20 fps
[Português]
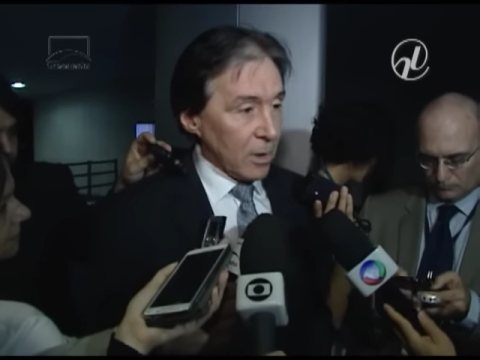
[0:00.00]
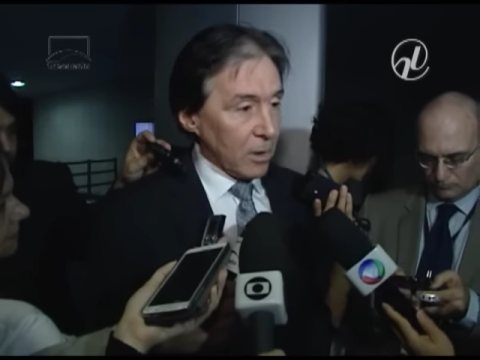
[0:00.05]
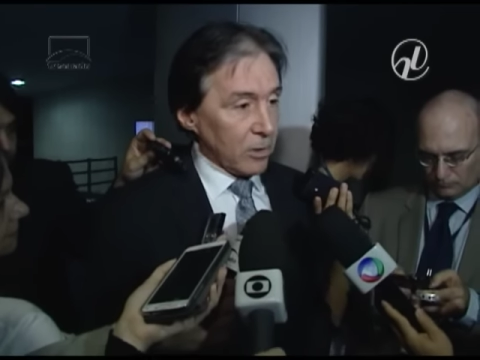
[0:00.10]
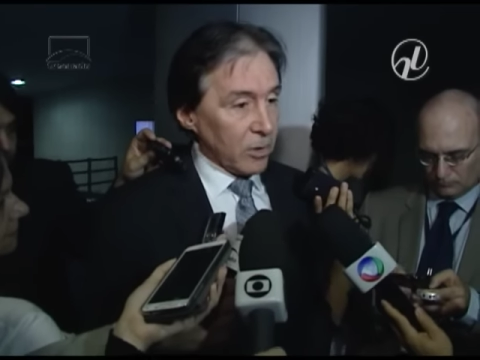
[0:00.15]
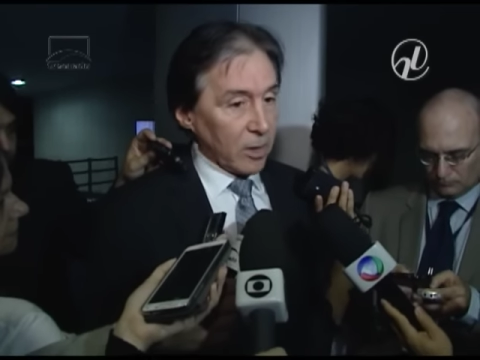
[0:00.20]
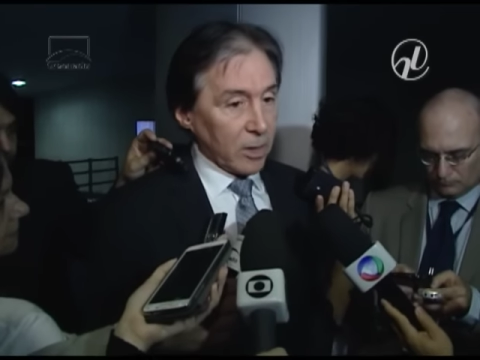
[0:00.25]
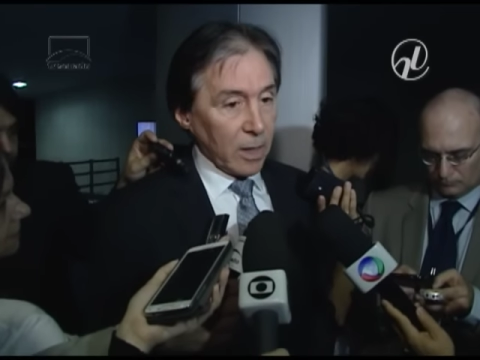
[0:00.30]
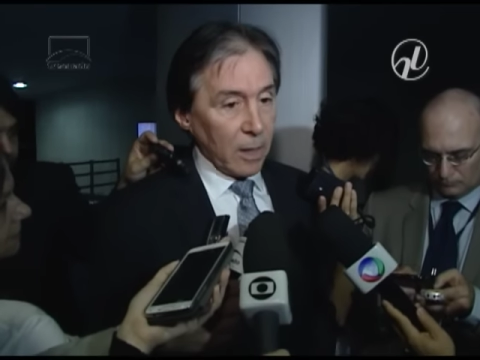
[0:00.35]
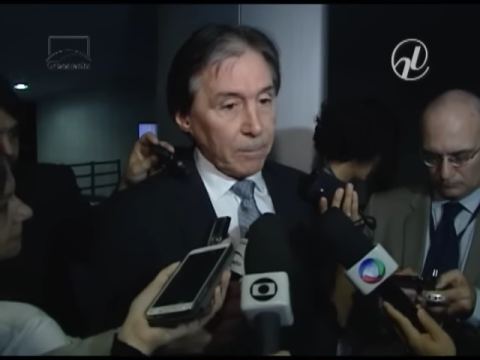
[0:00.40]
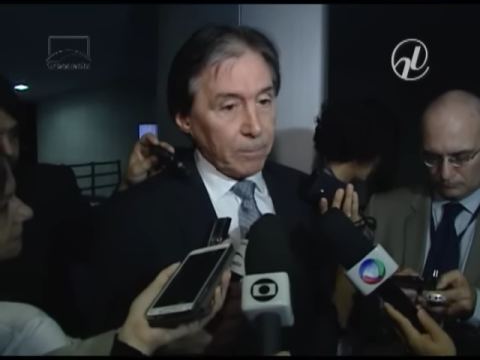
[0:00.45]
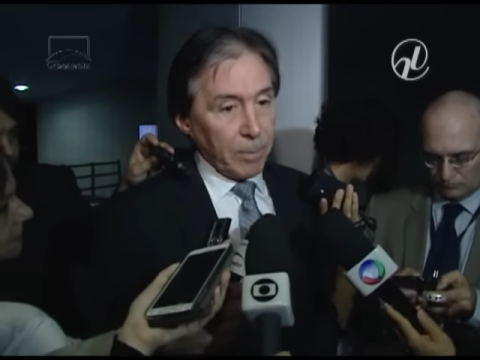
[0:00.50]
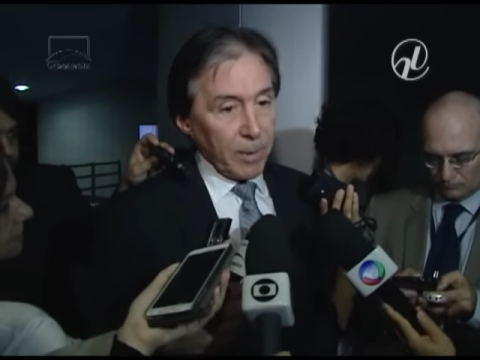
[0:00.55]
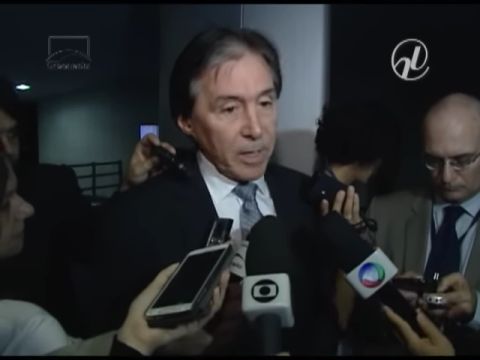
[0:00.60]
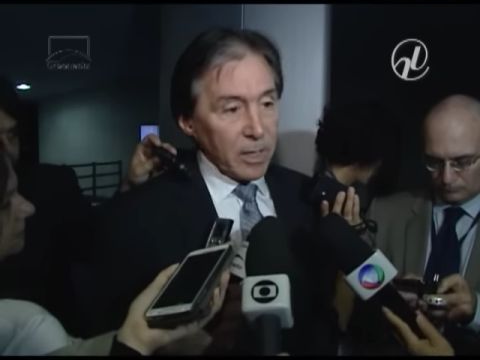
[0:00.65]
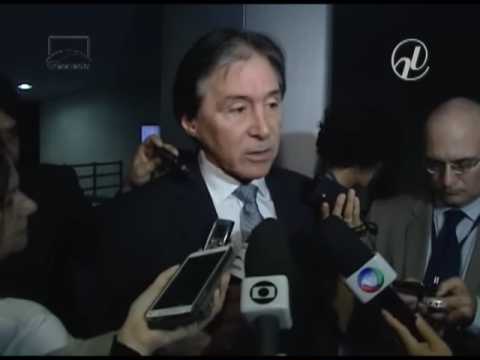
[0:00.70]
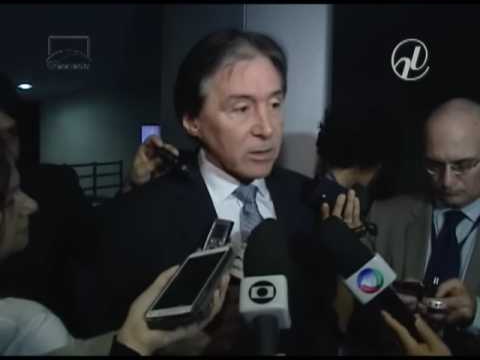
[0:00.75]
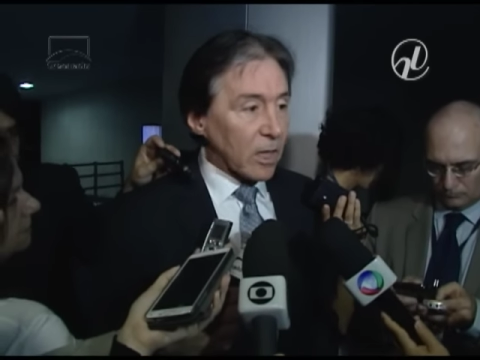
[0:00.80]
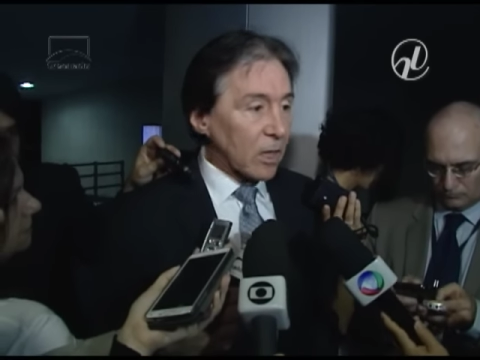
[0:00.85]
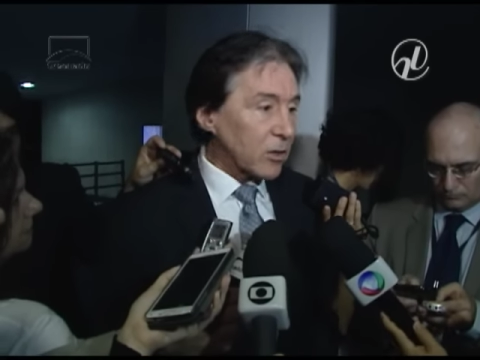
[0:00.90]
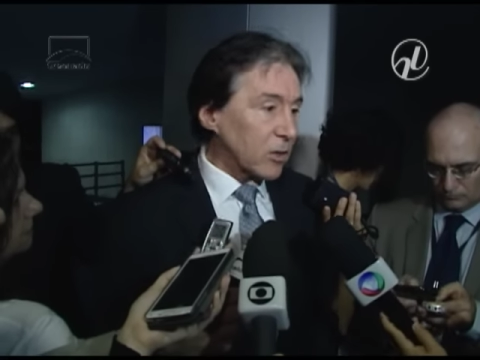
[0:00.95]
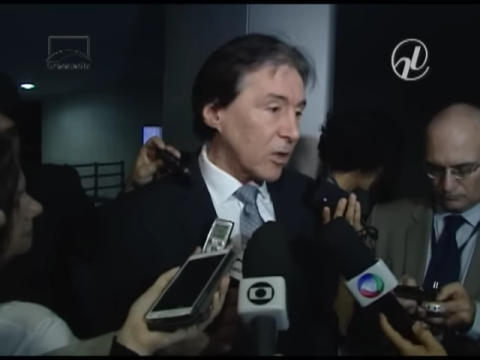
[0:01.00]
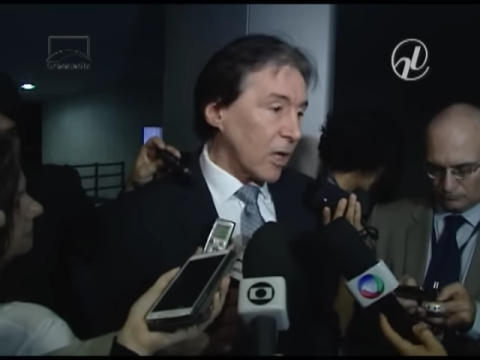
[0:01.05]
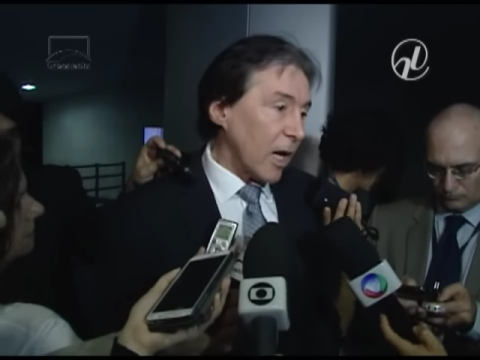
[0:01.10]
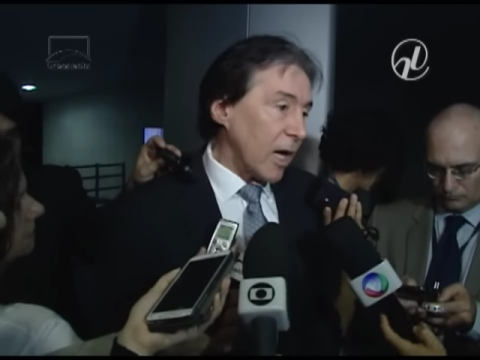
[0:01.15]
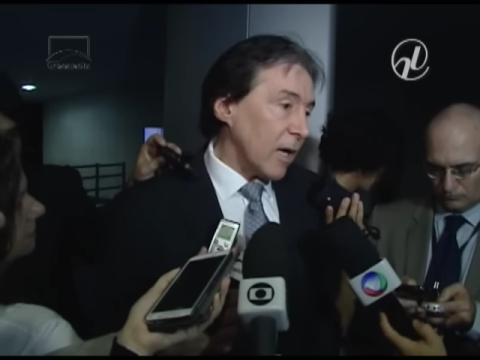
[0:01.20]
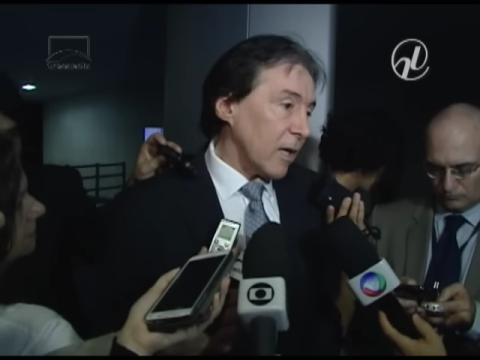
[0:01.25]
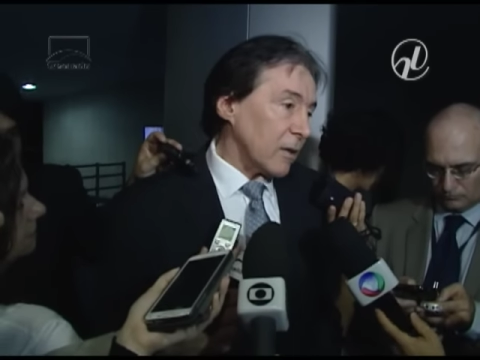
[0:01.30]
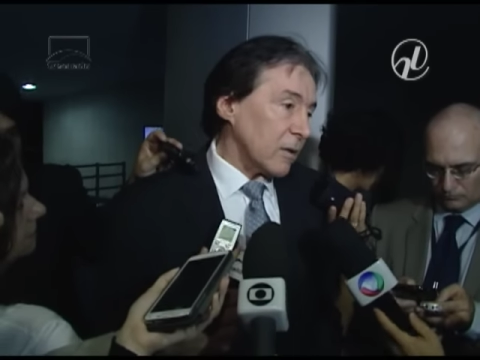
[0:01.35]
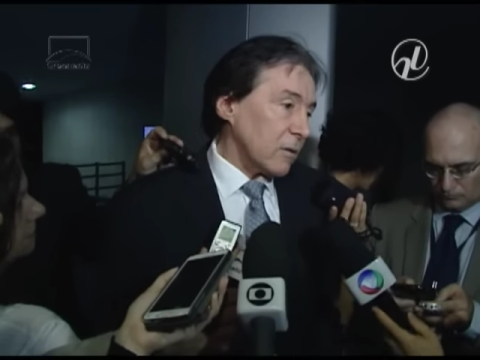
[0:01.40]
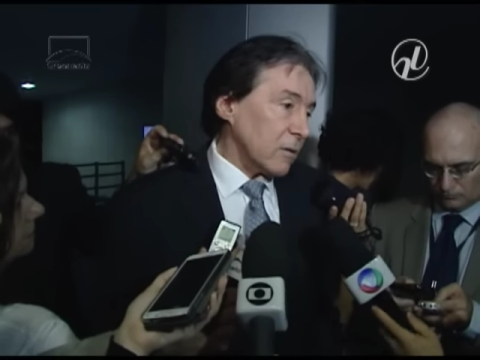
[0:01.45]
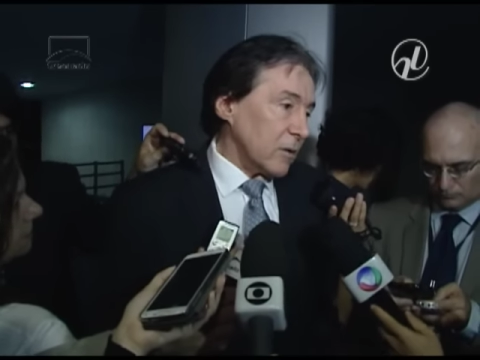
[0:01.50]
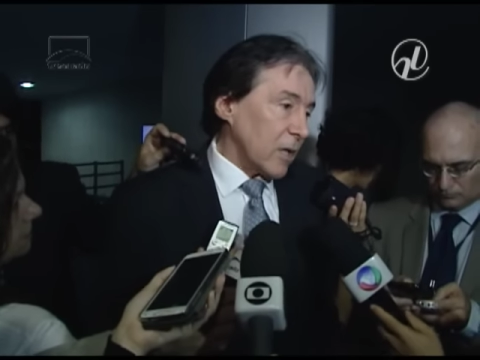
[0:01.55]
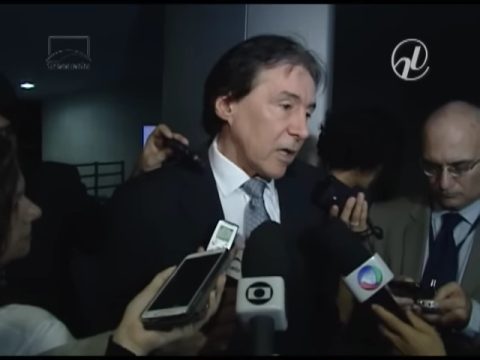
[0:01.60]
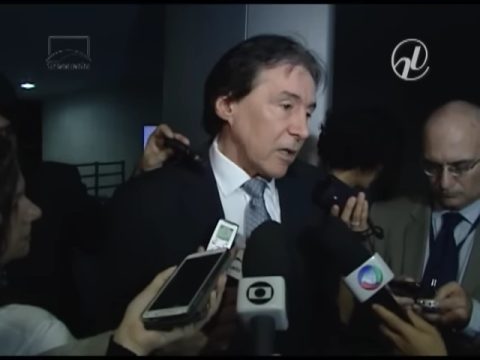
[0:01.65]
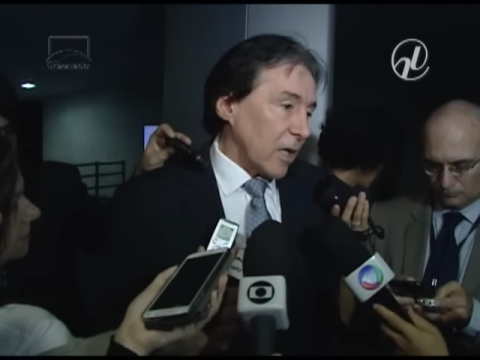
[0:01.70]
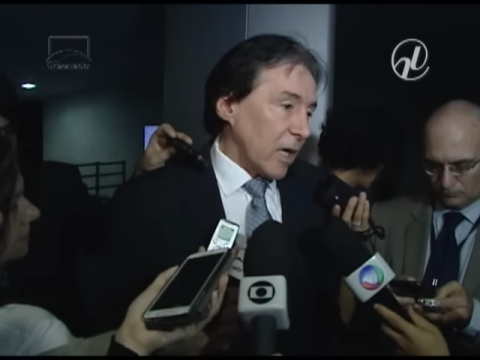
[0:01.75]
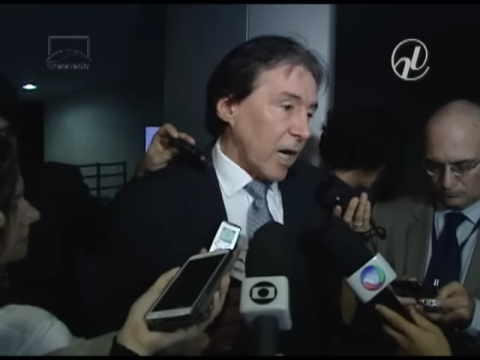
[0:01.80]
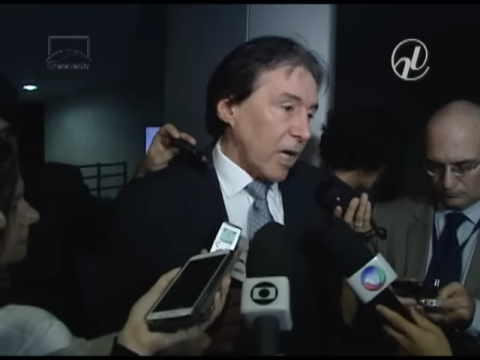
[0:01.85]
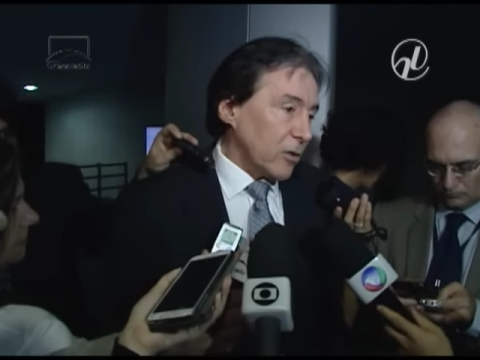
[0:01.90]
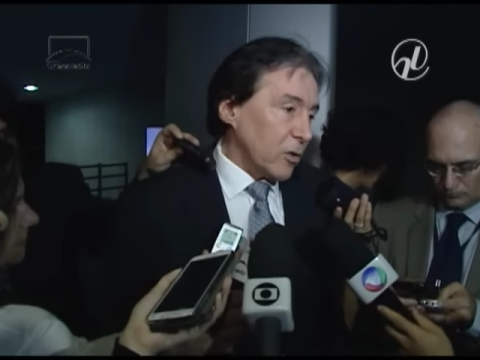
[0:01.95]
de campanha já está
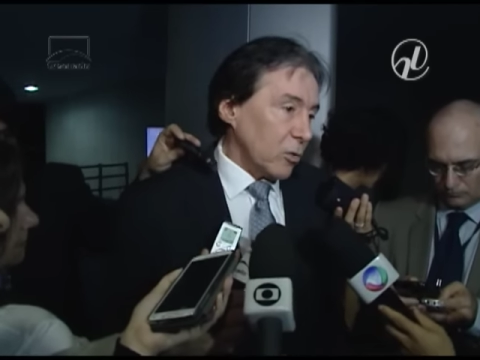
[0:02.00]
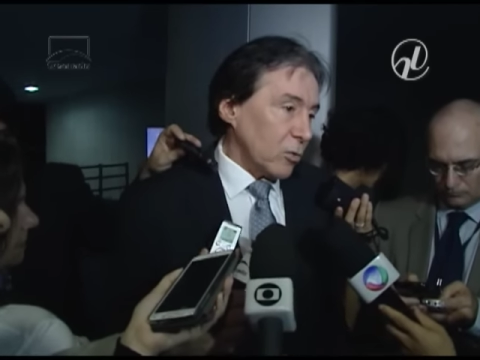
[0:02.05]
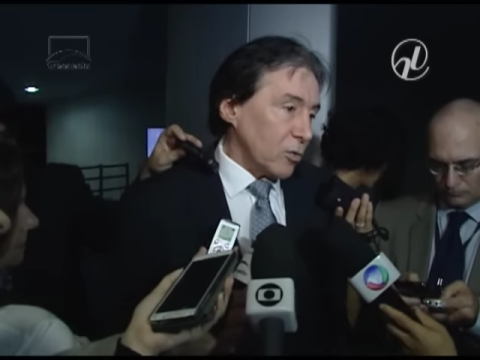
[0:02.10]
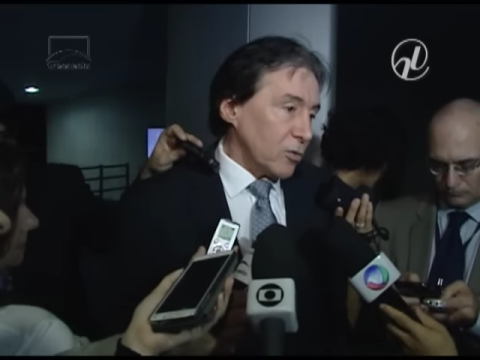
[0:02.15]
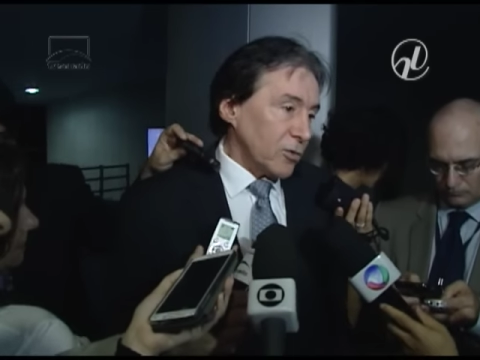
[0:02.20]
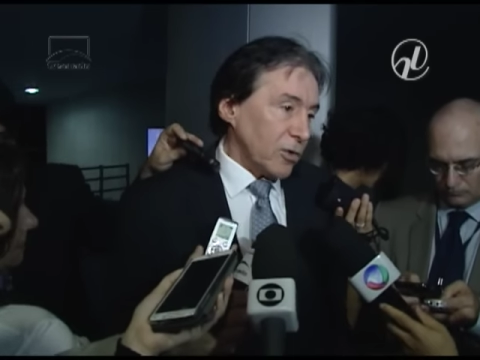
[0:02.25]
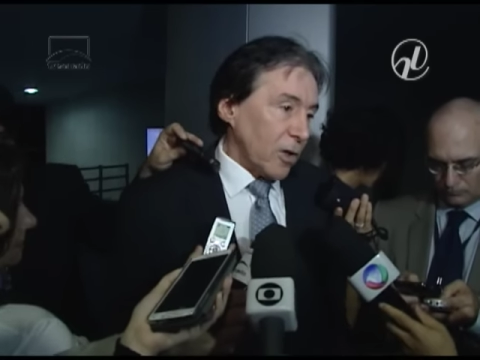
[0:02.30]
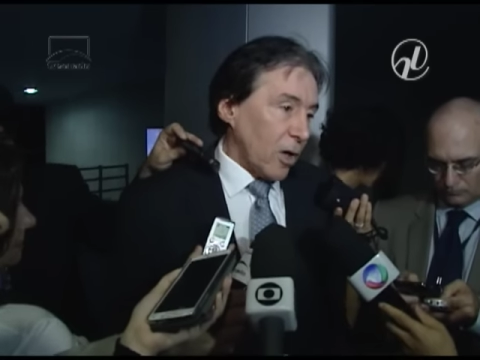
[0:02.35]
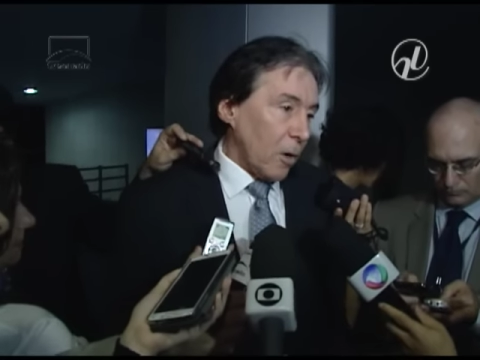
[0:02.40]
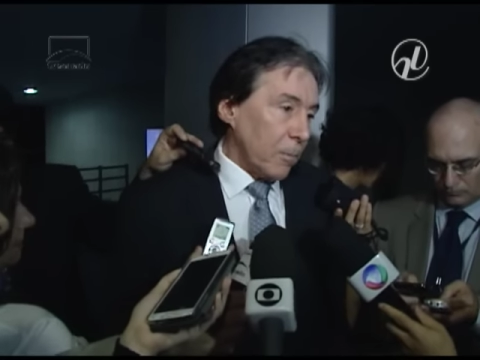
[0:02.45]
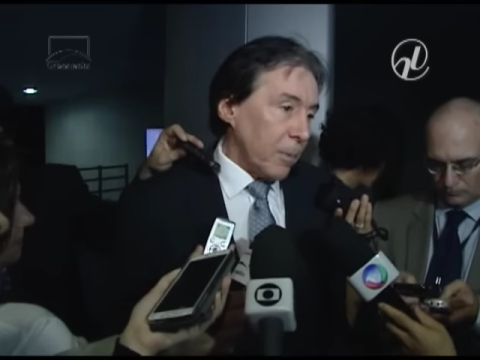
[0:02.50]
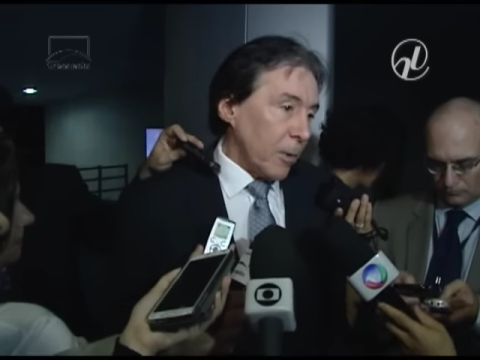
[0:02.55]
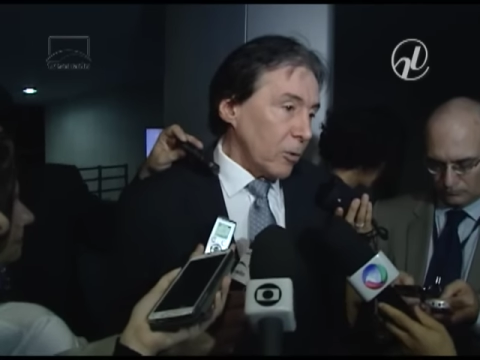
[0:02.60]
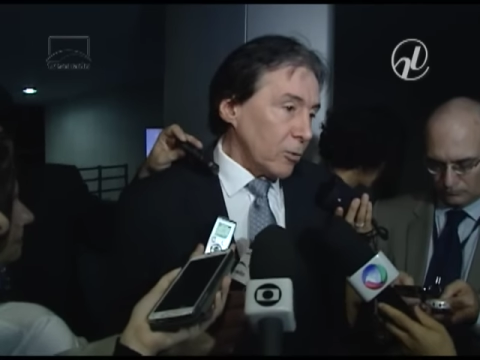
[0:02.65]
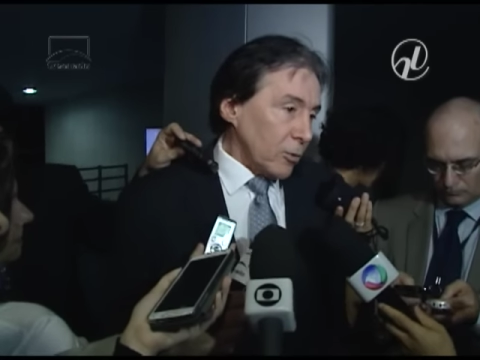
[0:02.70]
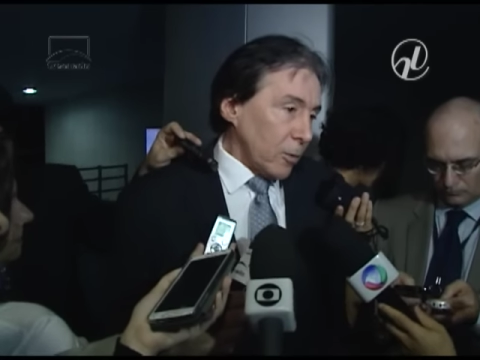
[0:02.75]
declarado inconstitucional pelo